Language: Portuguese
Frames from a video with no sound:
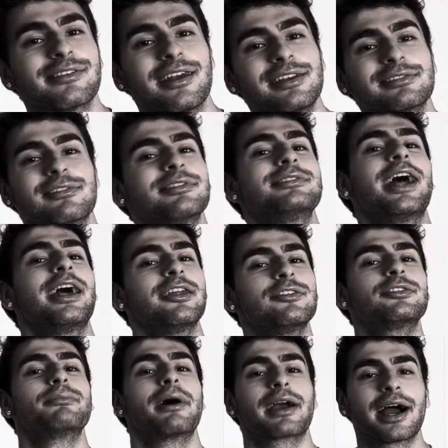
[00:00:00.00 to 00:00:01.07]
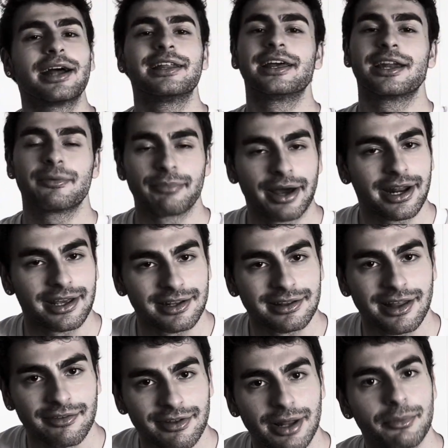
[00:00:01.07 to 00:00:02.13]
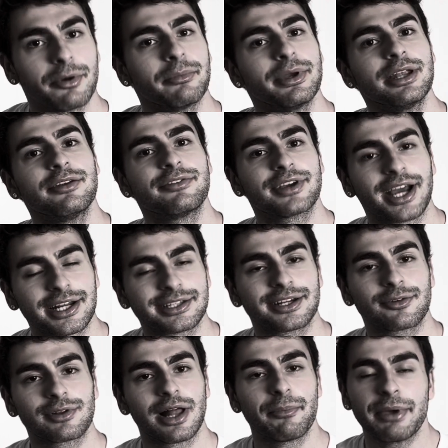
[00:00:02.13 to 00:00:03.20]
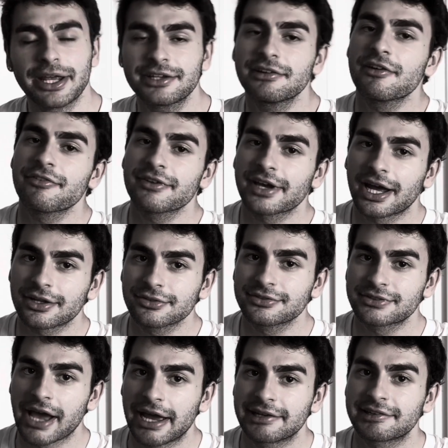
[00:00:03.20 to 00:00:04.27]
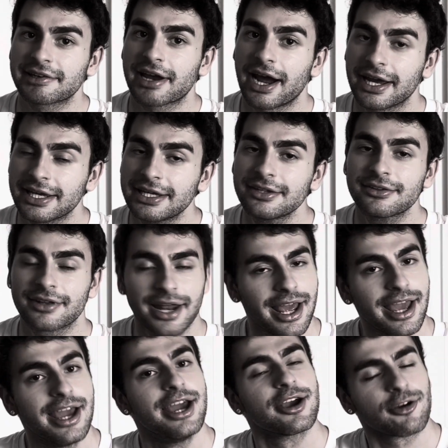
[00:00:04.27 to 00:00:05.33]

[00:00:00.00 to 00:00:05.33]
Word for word: eles gostariam de uma cadeira para ir na Vila Belmiro e ficar tranquilamente, não ficar no site caindo, né?